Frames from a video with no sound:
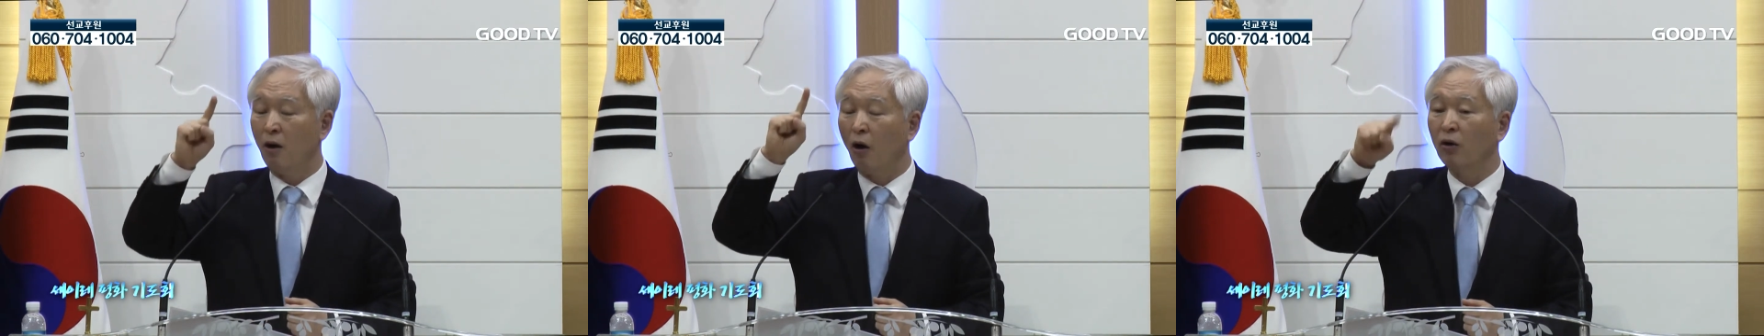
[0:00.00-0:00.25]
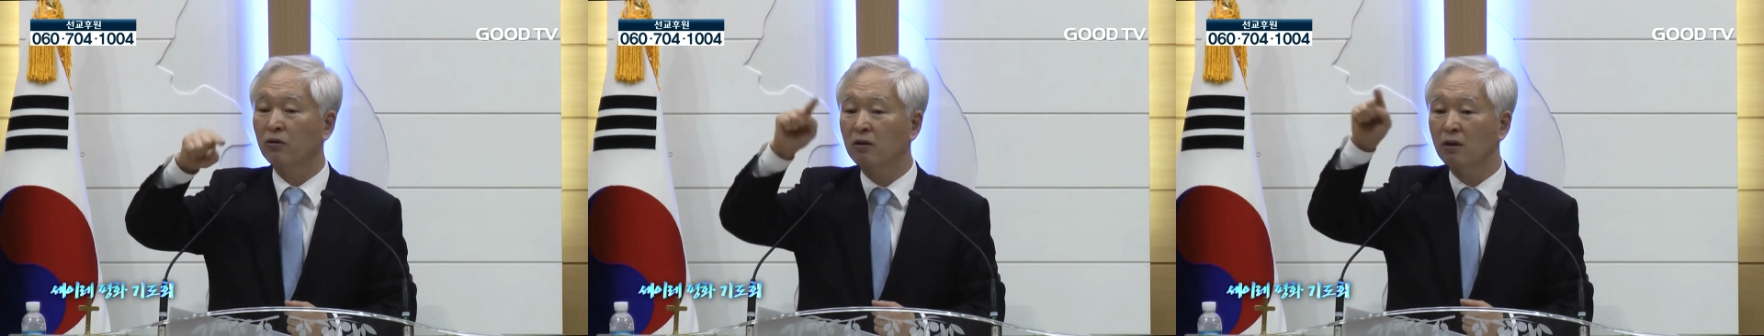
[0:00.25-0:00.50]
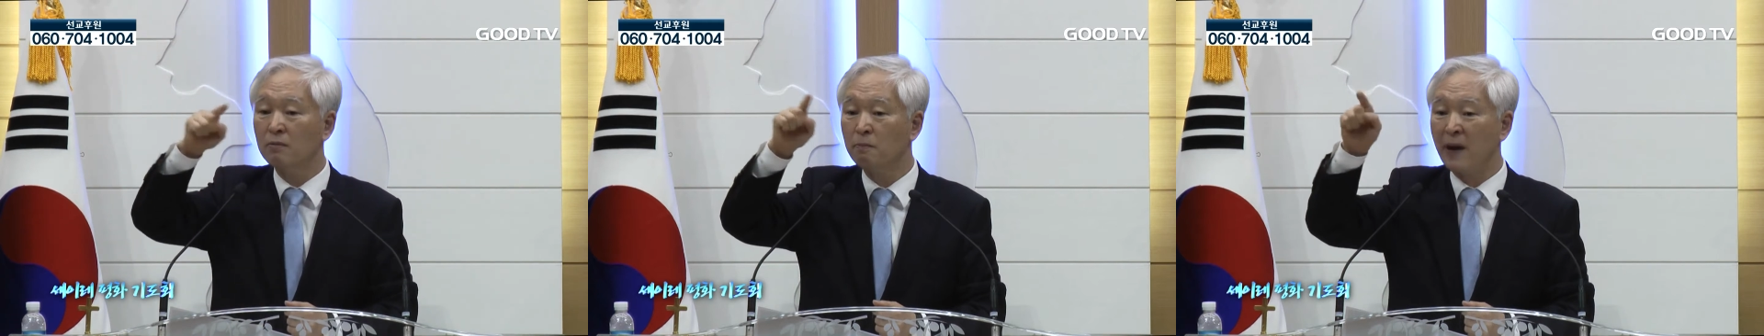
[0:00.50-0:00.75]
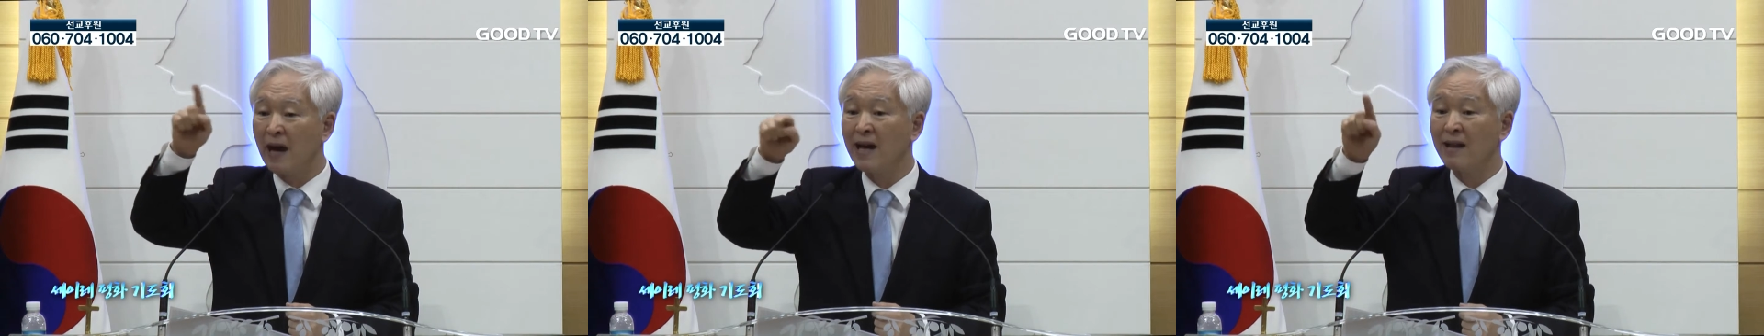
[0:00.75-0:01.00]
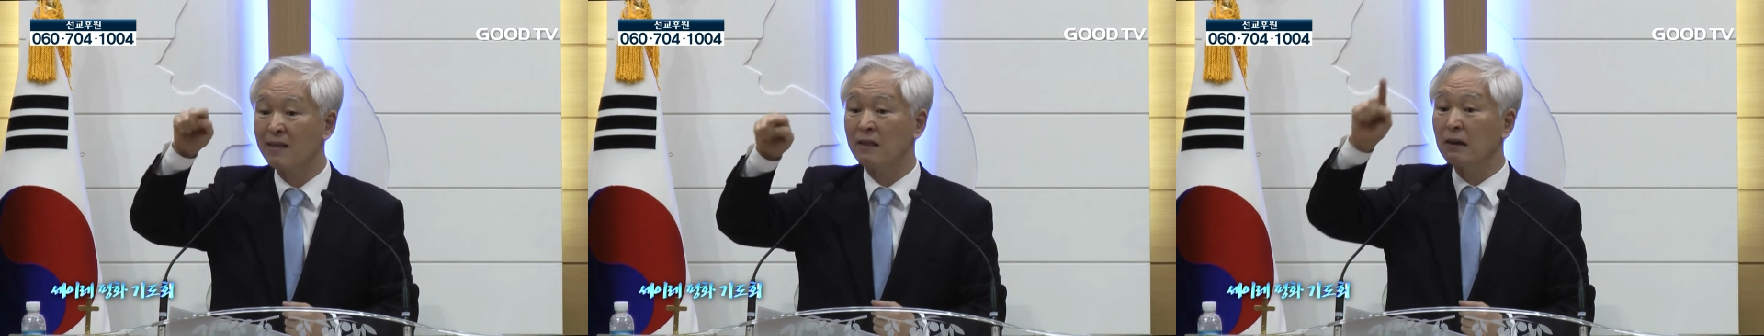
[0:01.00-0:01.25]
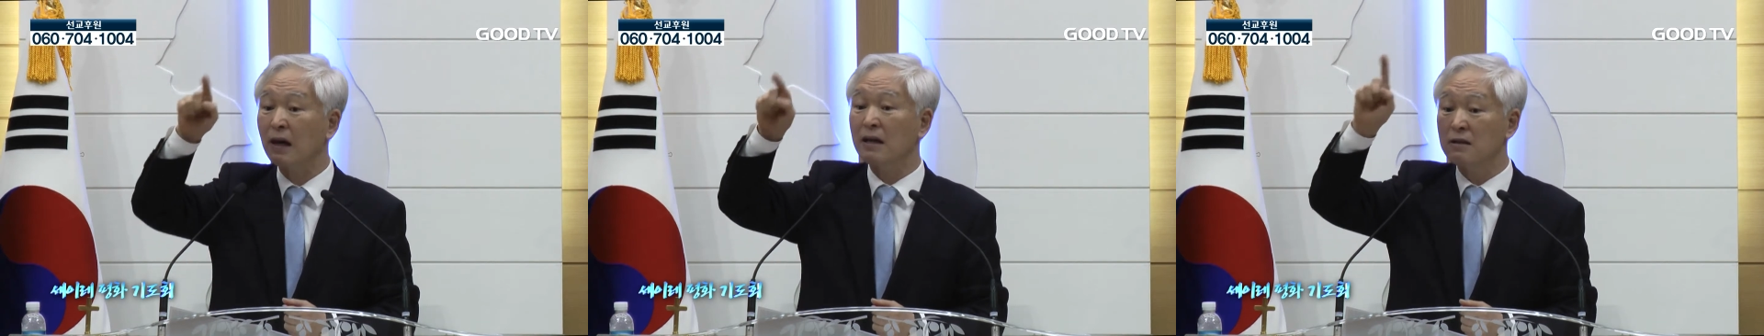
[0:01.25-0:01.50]
어떤
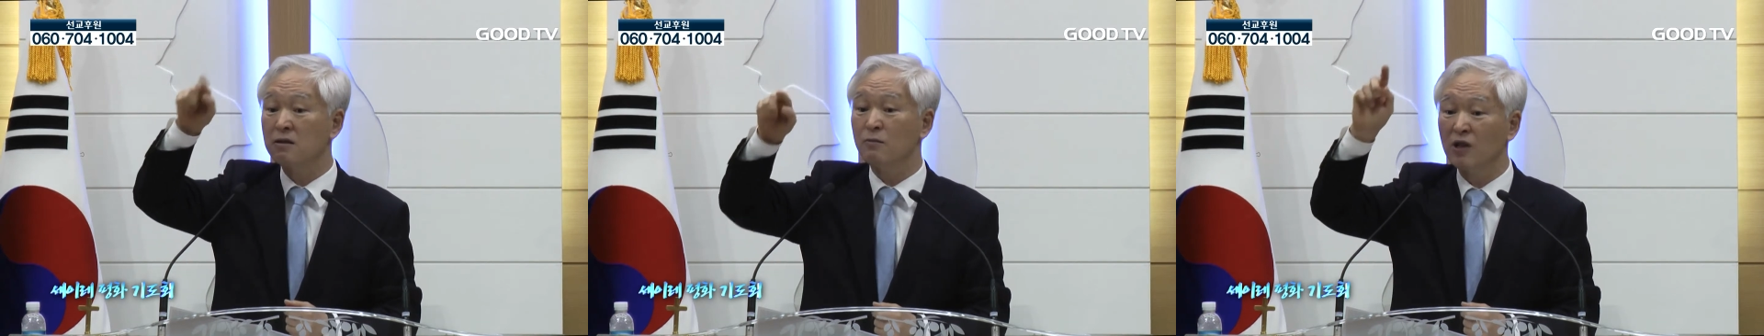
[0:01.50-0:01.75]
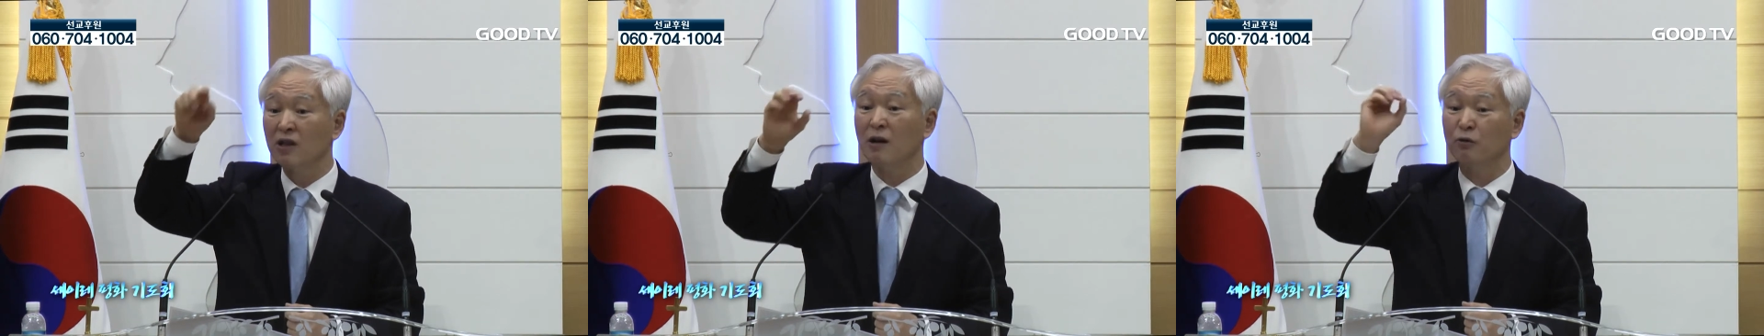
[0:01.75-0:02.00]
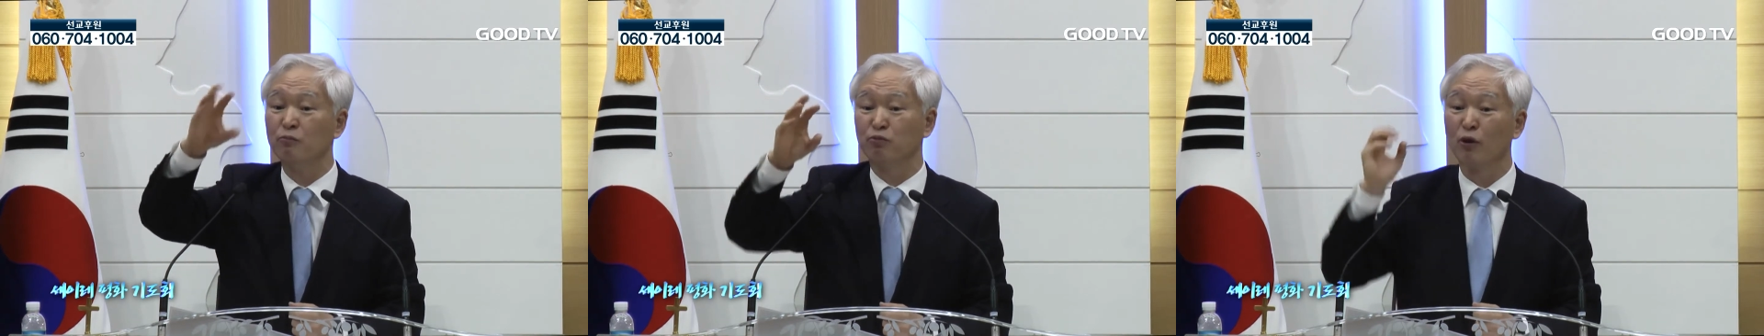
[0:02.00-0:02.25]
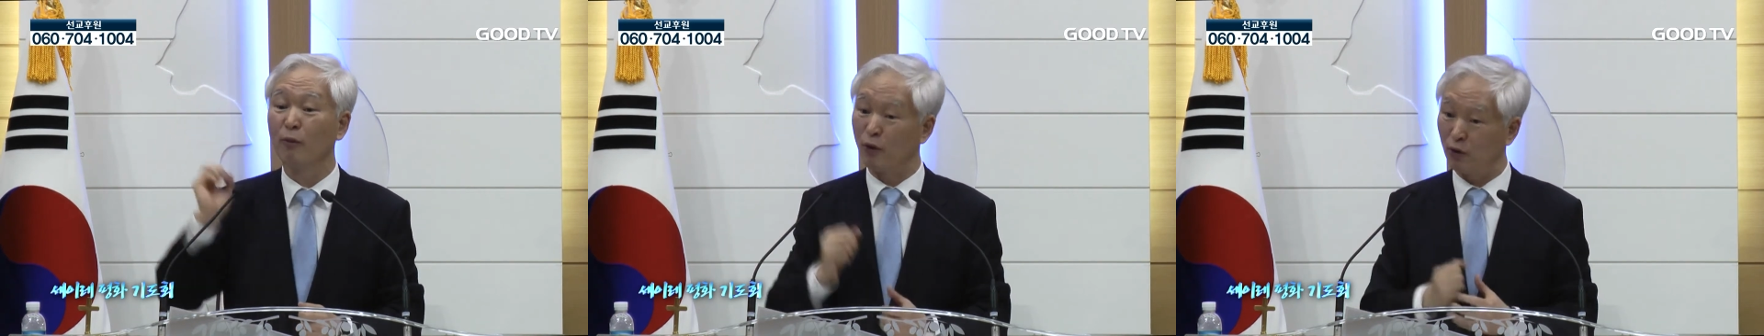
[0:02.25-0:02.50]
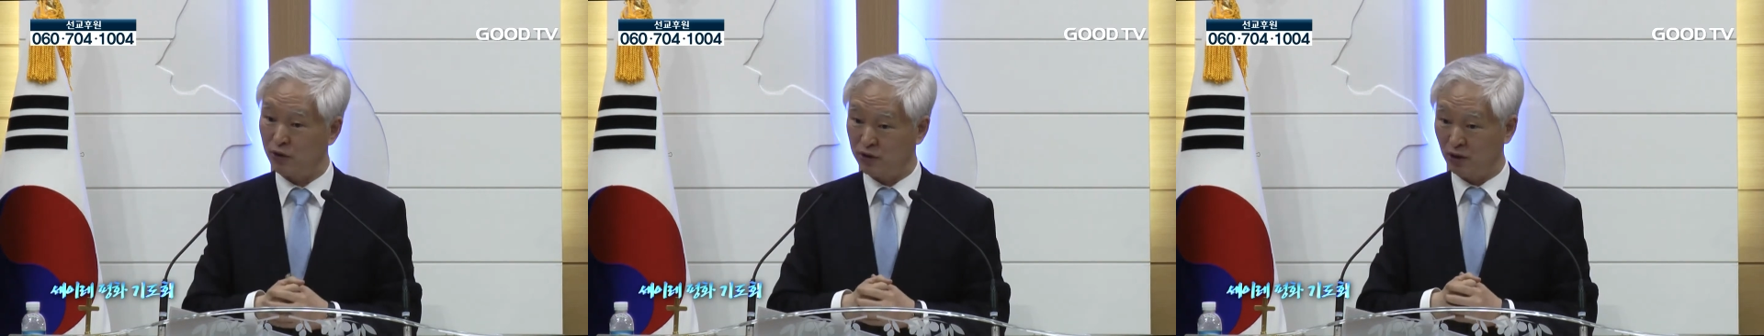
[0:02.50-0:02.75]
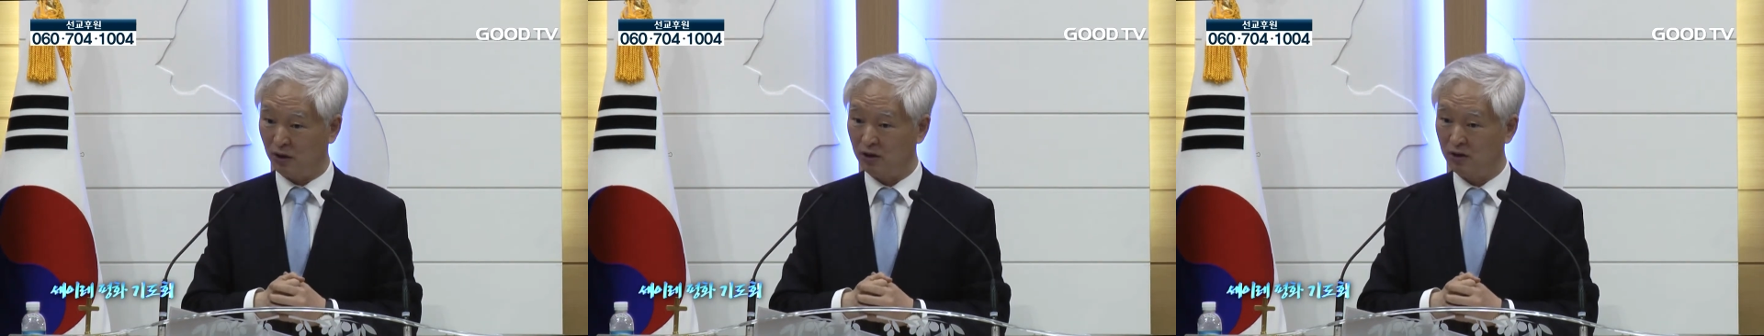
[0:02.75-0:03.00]
패스가 있습니까? 하고 물어본
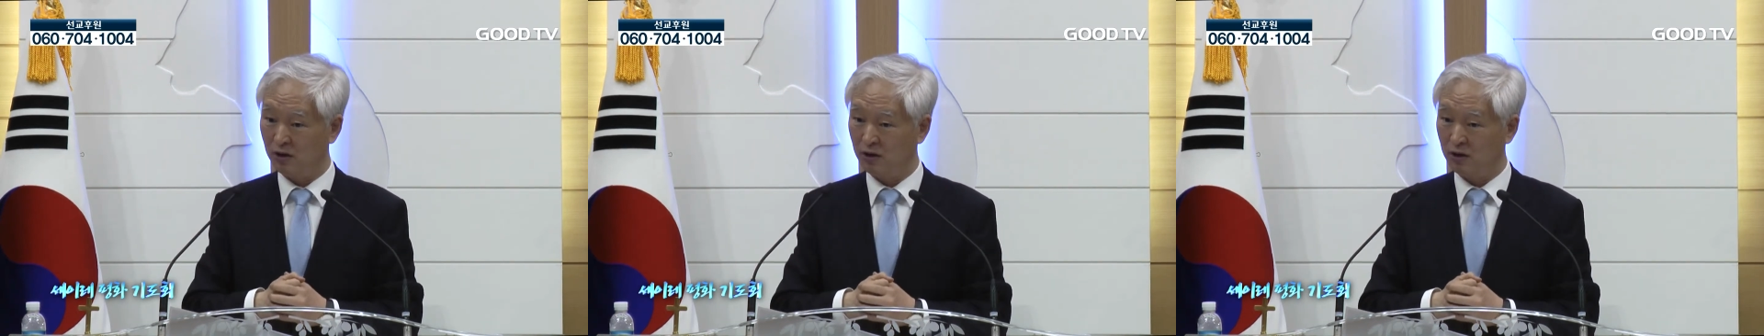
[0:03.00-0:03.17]
거죠.